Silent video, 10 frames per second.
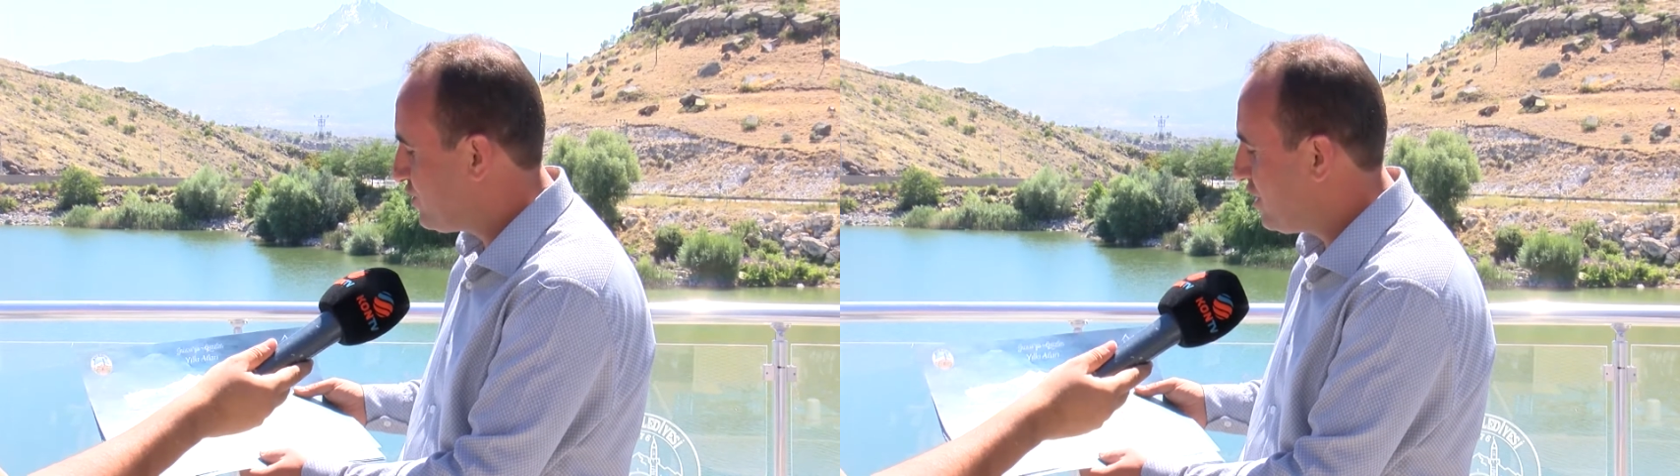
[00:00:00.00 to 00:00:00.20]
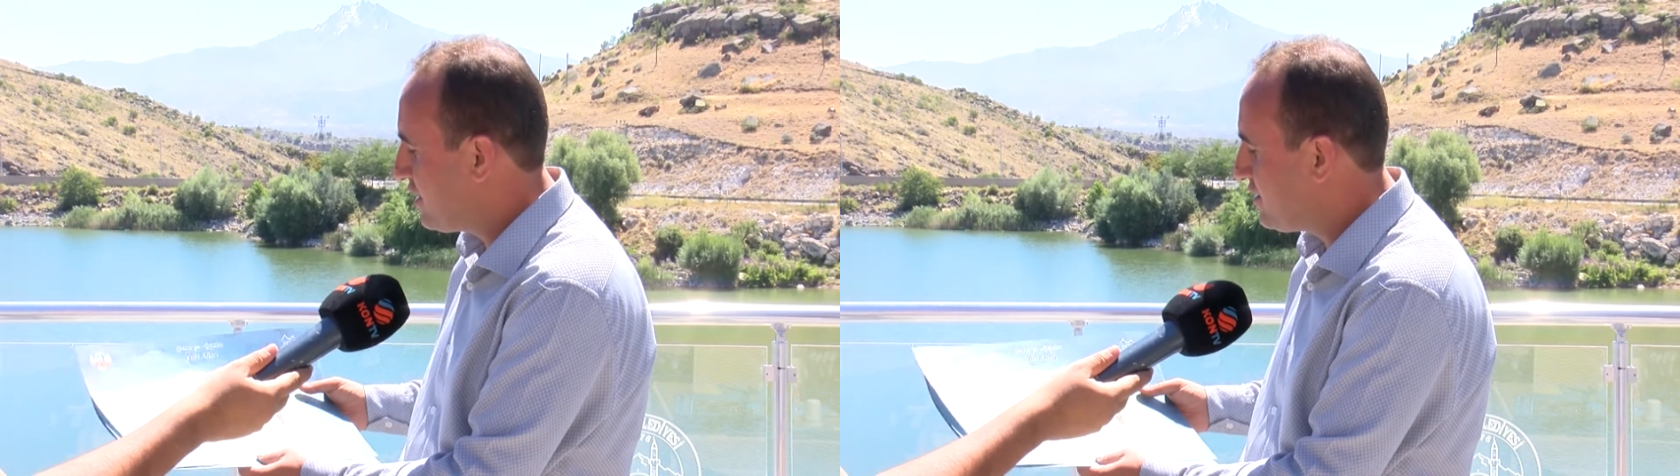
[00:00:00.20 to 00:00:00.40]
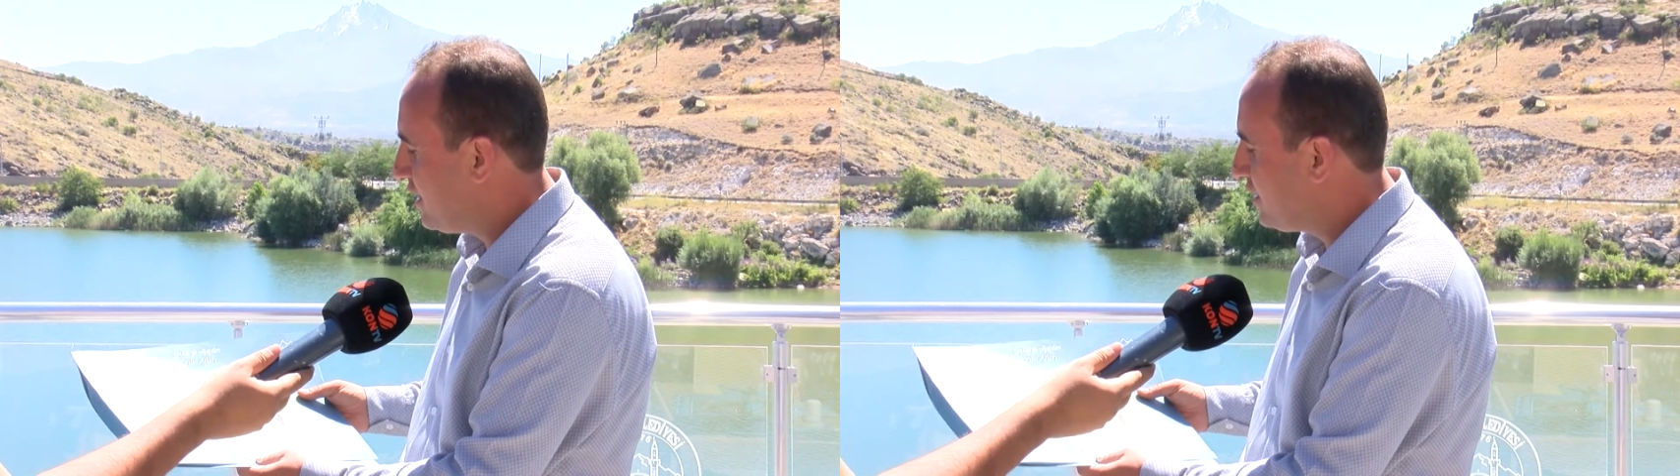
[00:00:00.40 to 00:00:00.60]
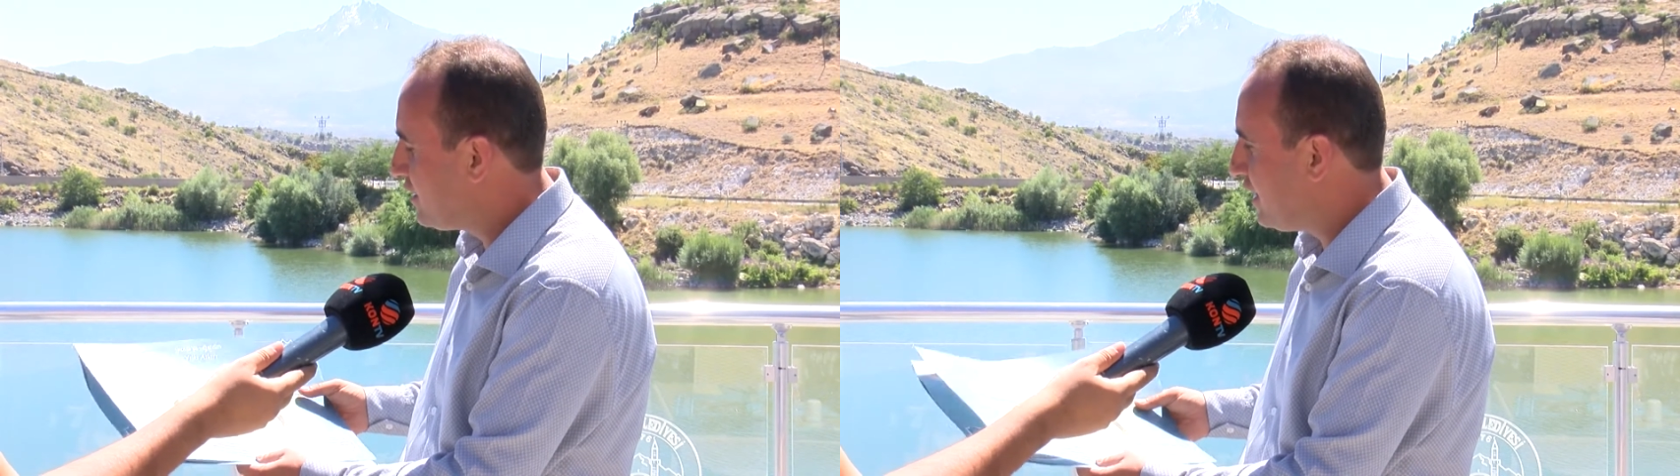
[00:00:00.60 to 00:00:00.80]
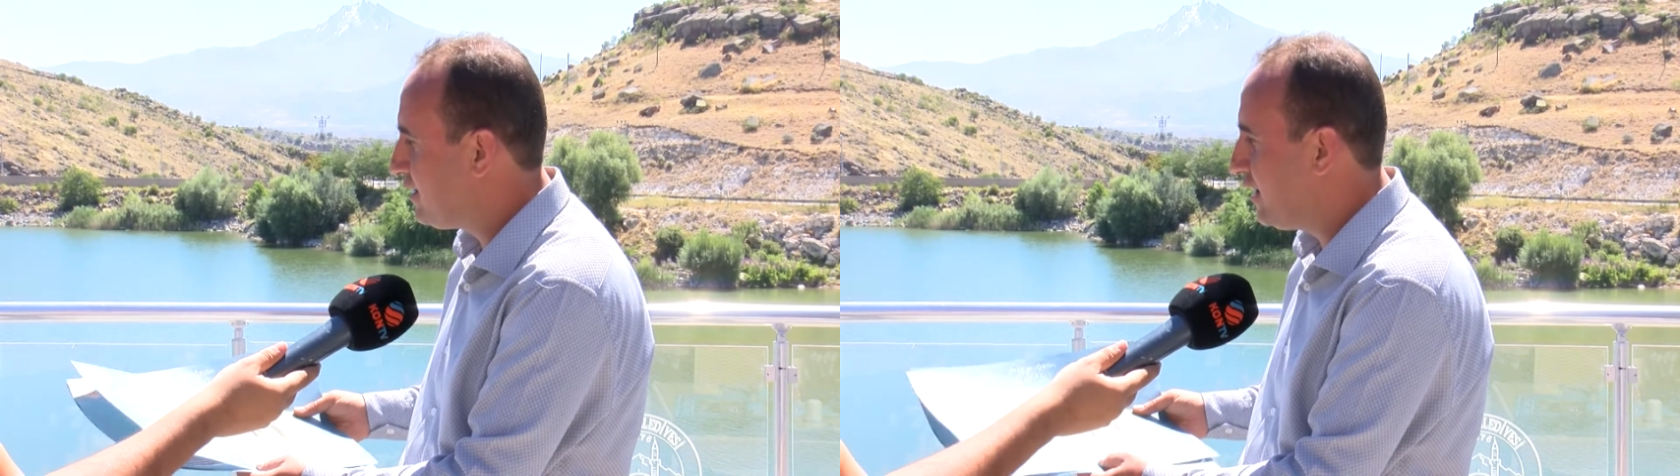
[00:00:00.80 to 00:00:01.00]
içerisinde
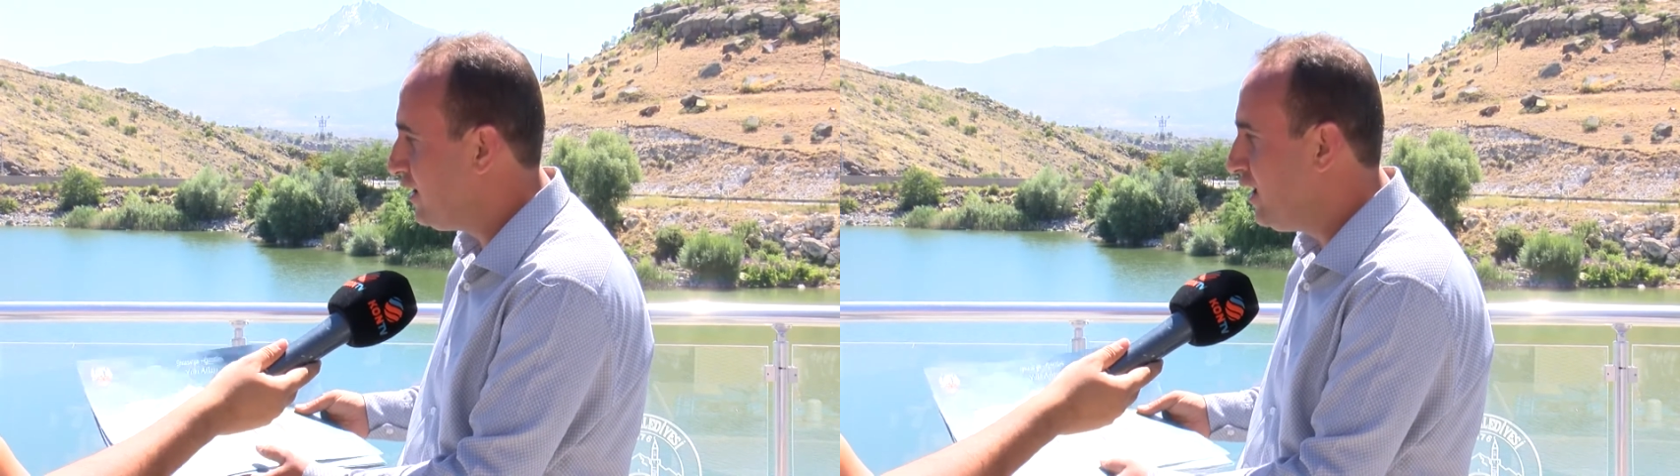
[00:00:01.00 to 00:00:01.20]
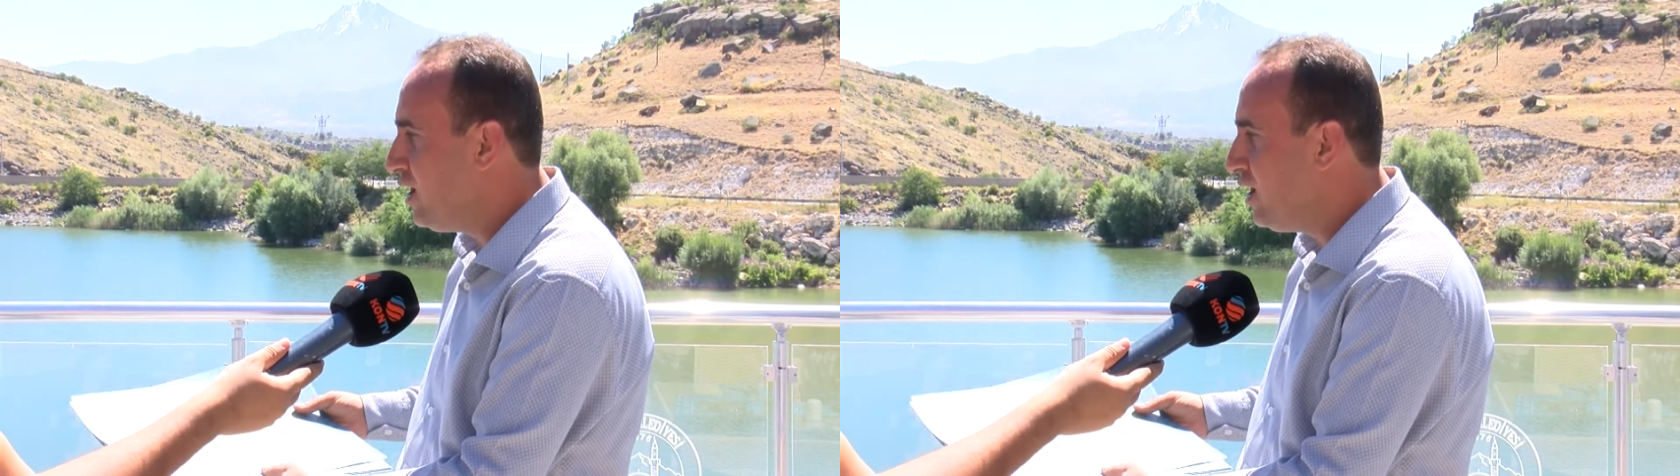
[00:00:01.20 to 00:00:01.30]
yılkatları